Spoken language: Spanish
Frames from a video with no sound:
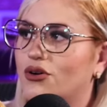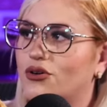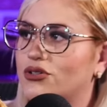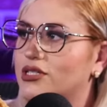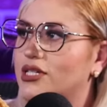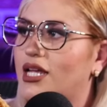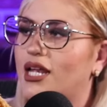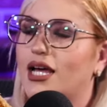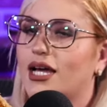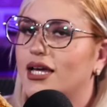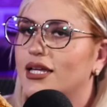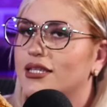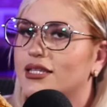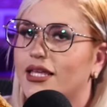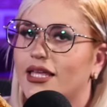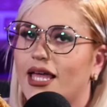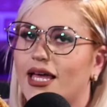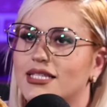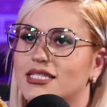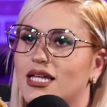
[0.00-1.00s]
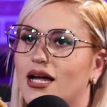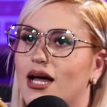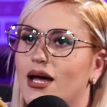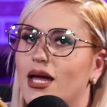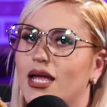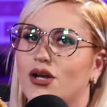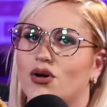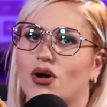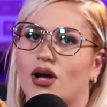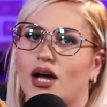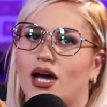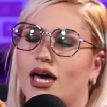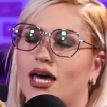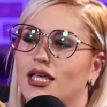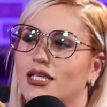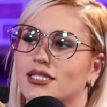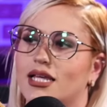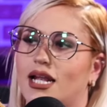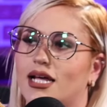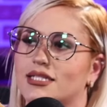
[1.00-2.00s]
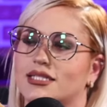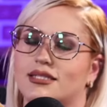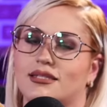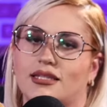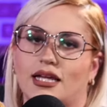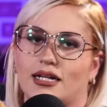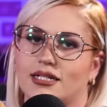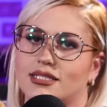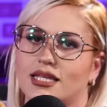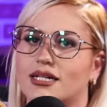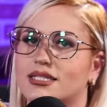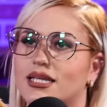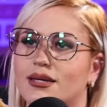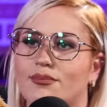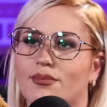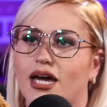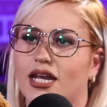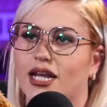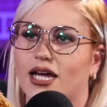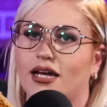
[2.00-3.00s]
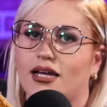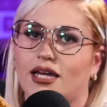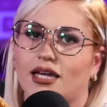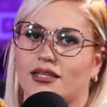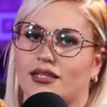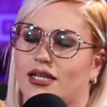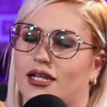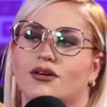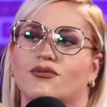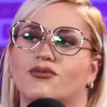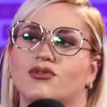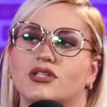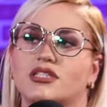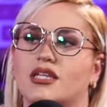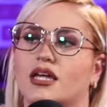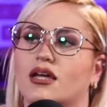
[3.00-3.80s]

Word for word: O sea, la gente ya estaba enojada desde la tercera semana que te le